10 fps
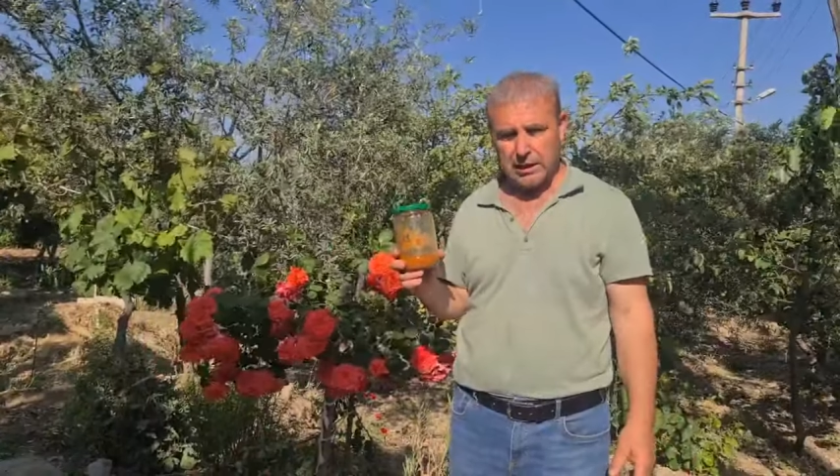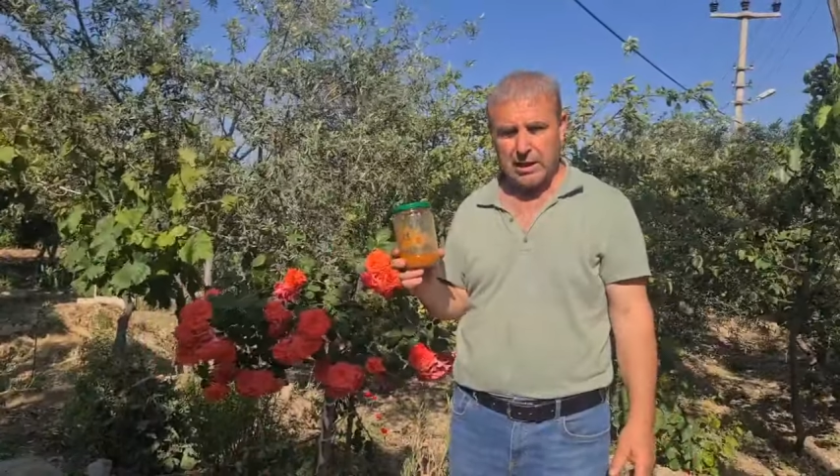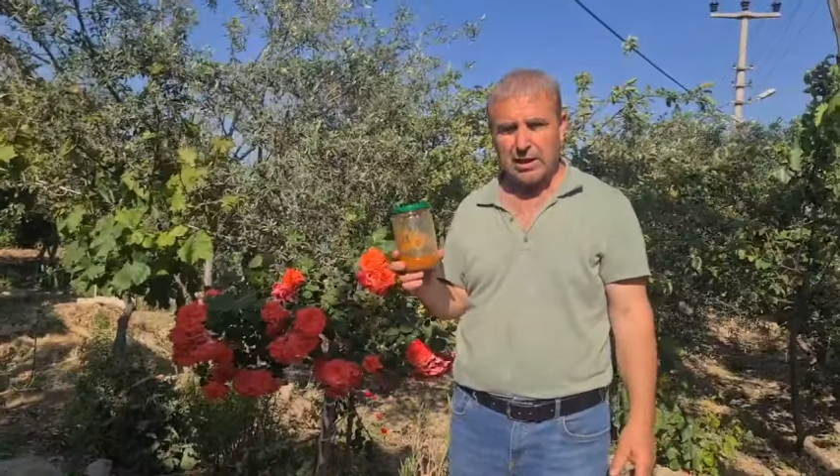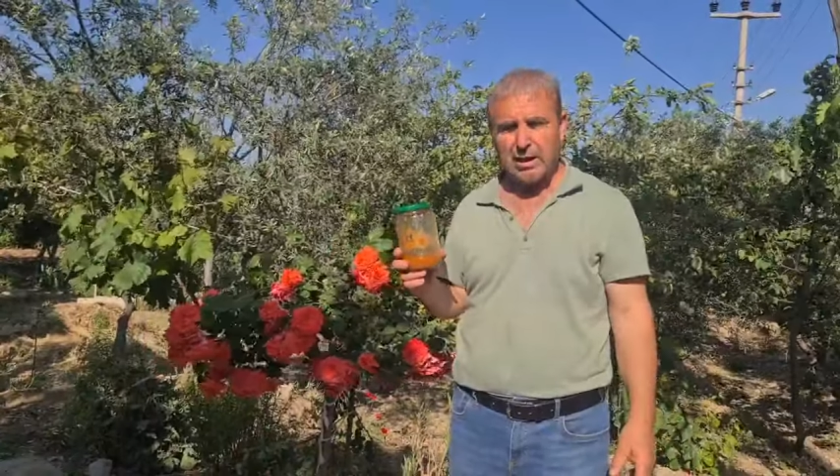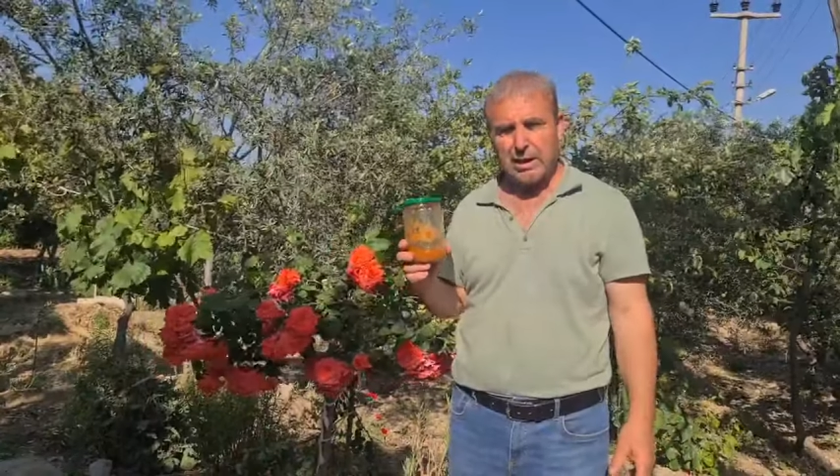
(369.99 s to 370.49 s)
ve
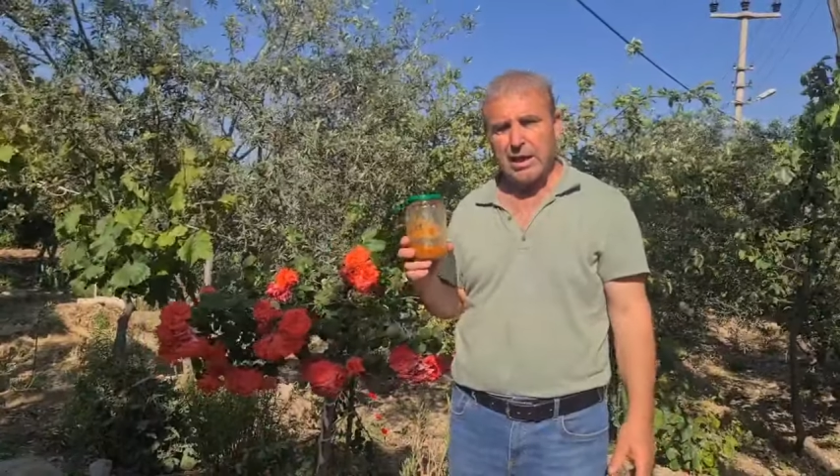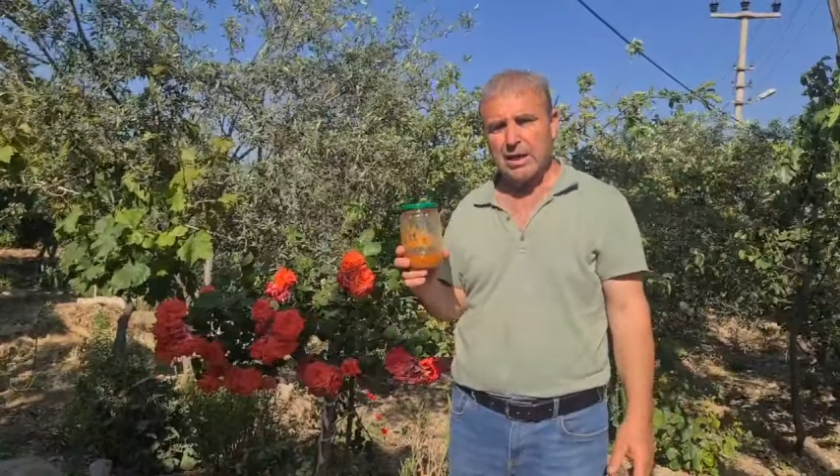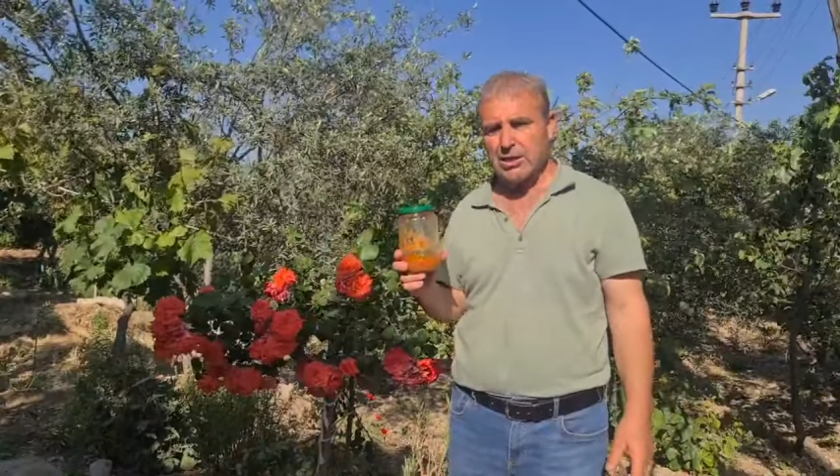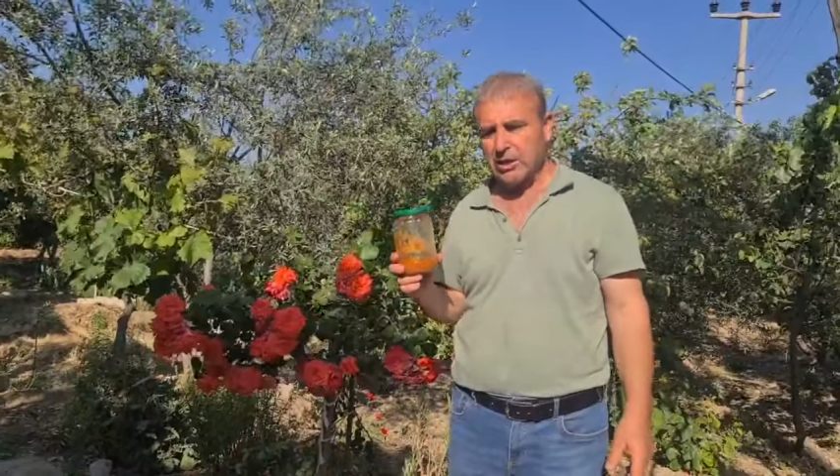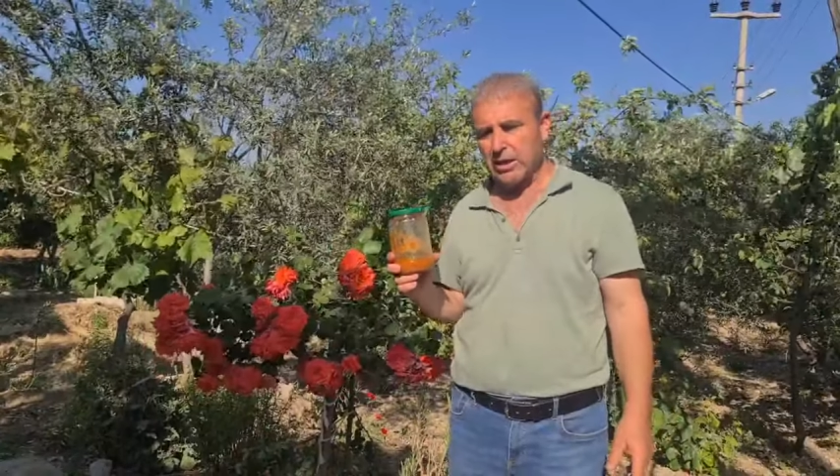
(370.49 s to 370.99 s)
turuncu
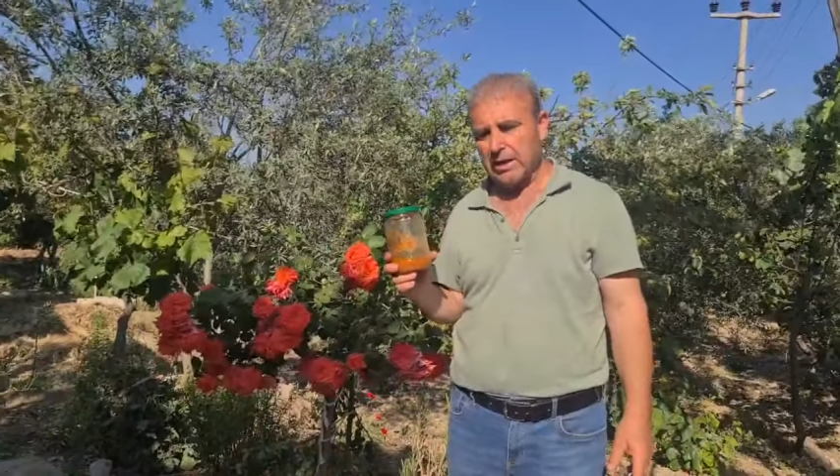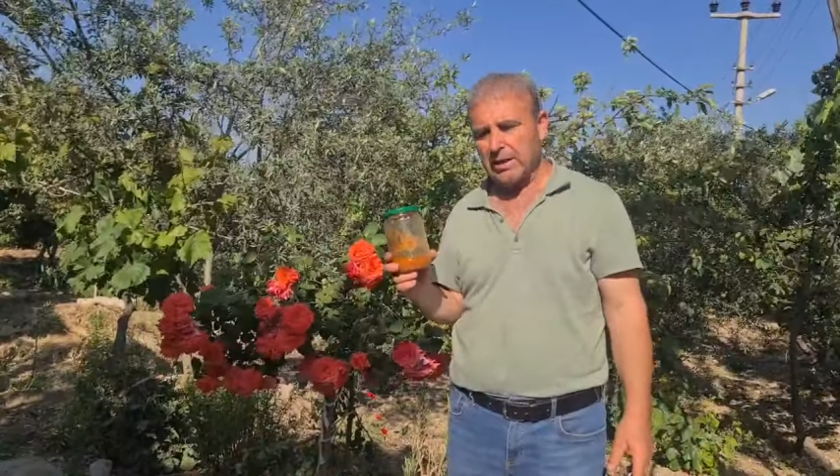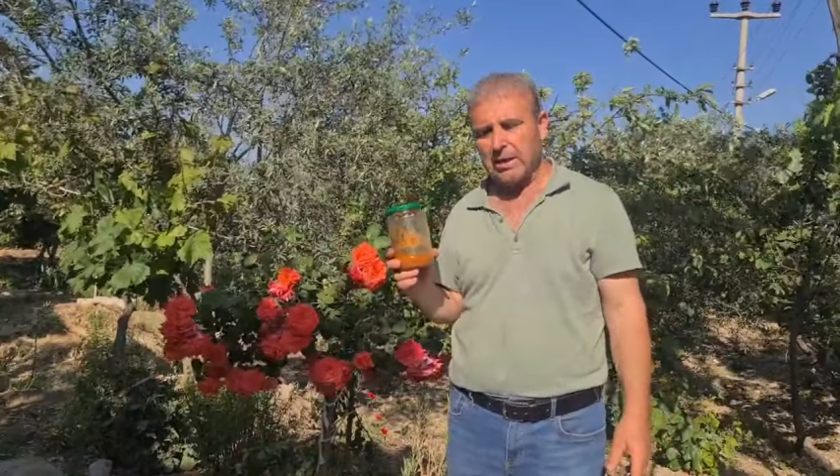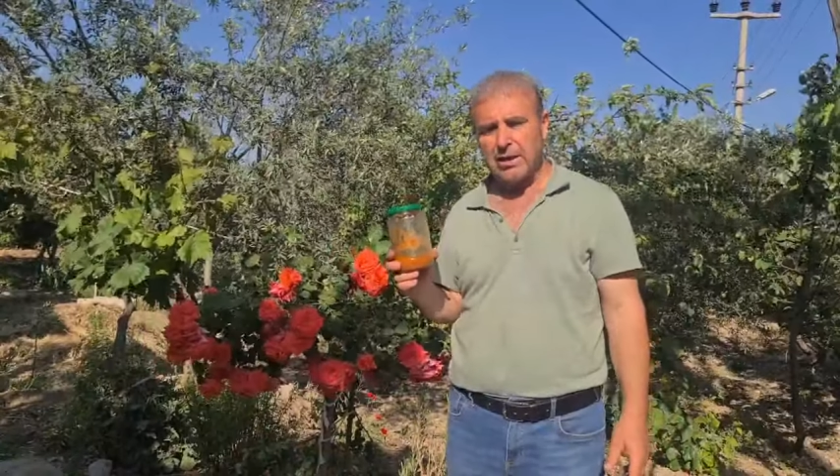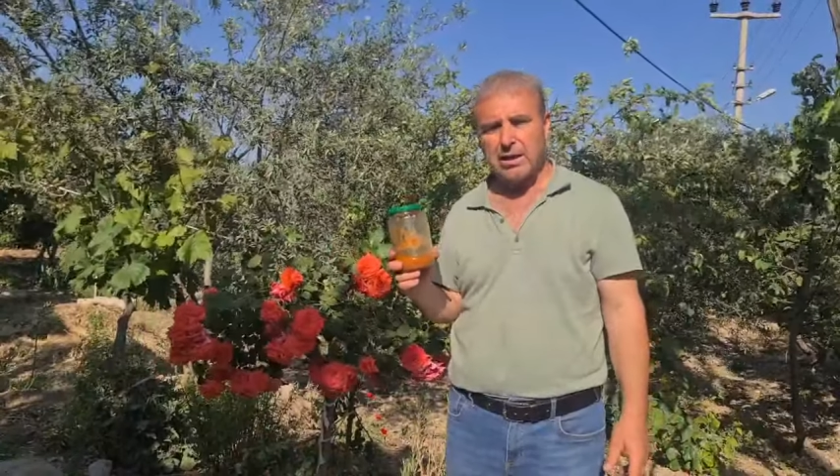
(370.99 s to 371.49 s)
arası bir
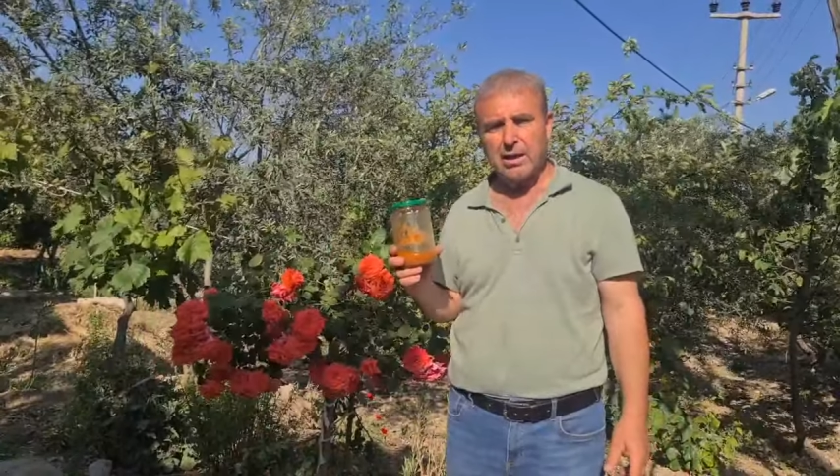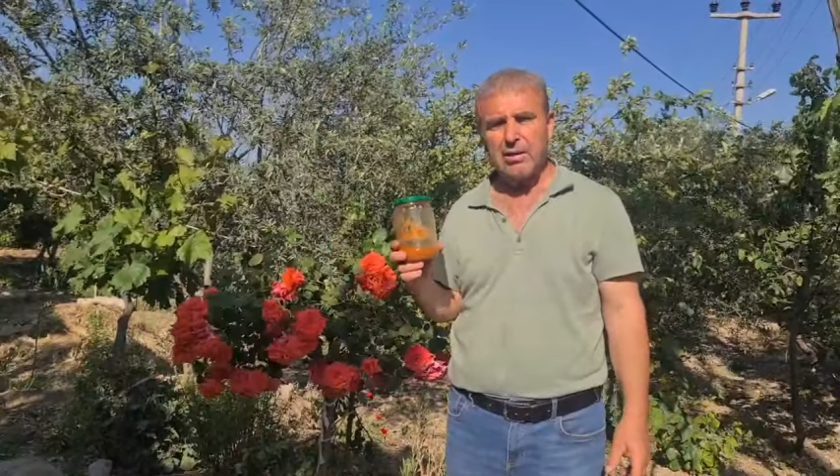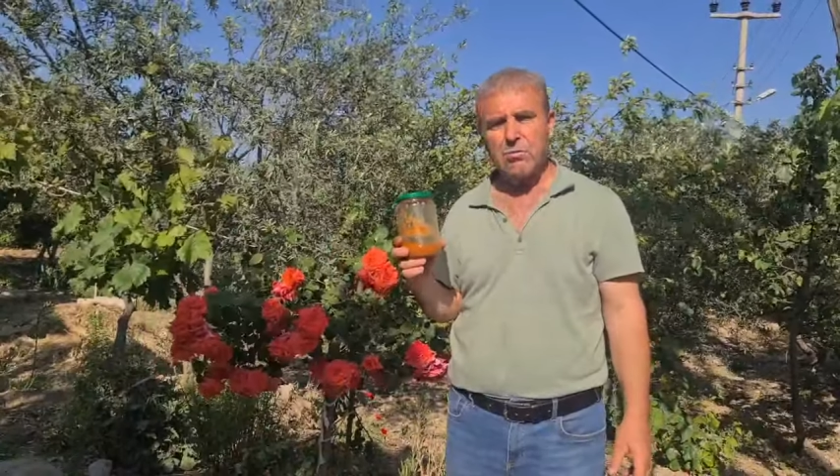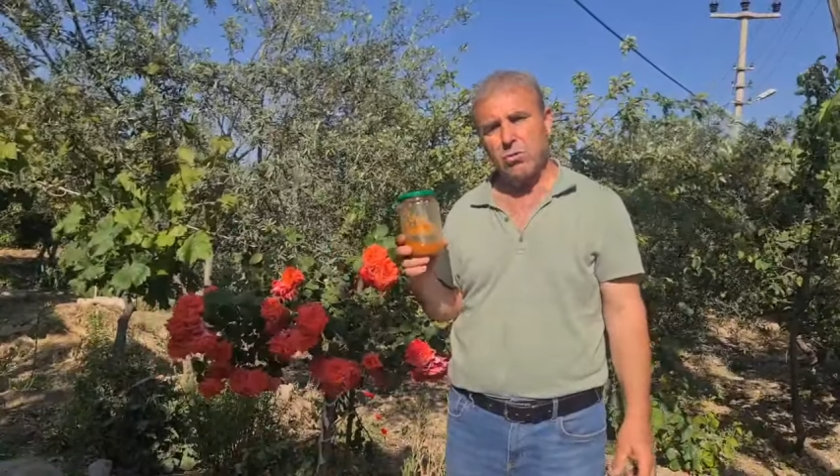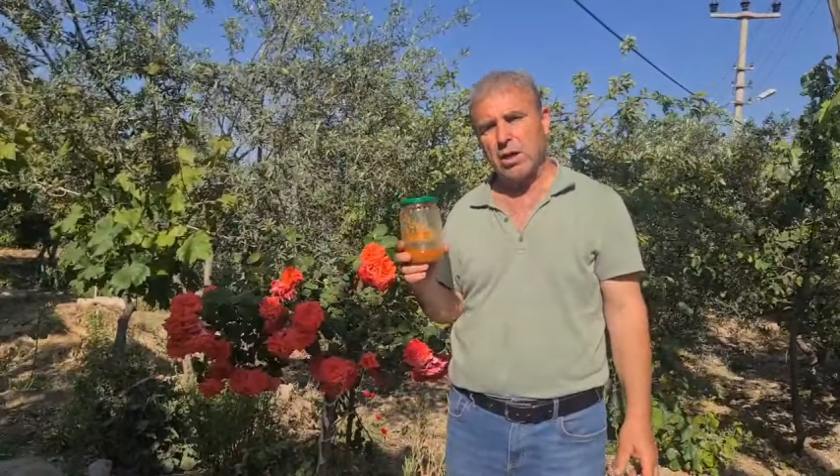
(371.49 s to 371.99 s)
renge
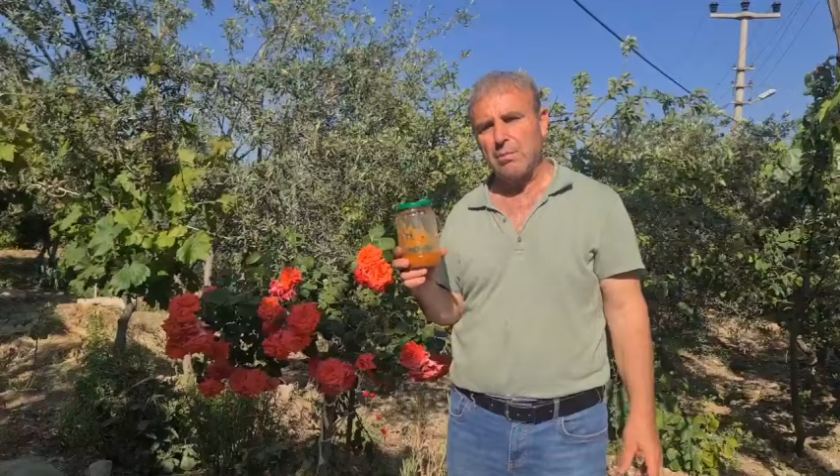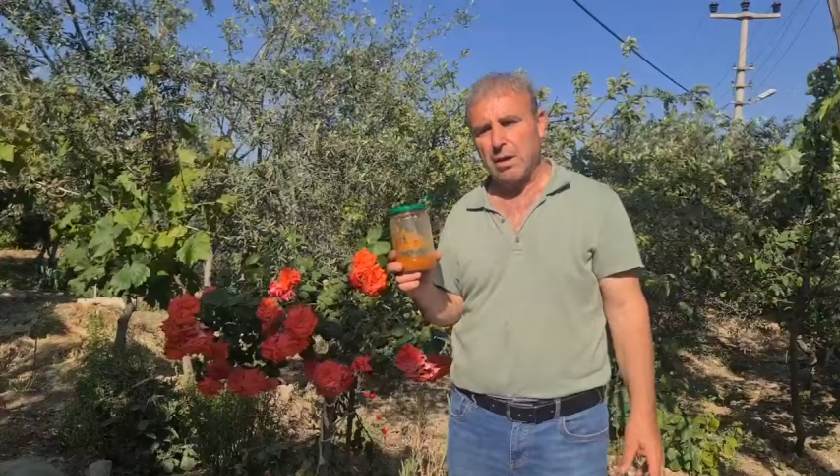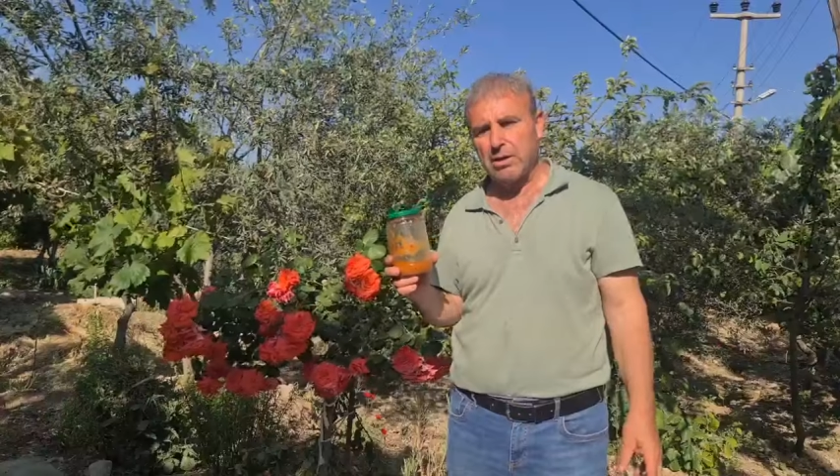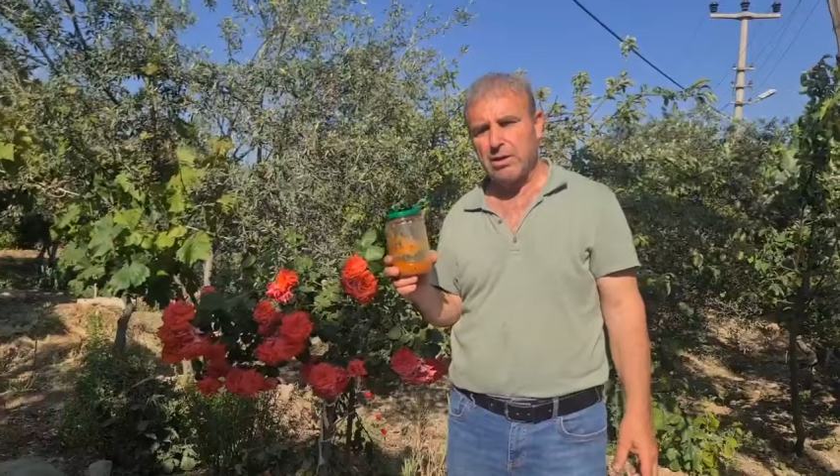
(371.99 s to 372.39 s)
sahip olan ve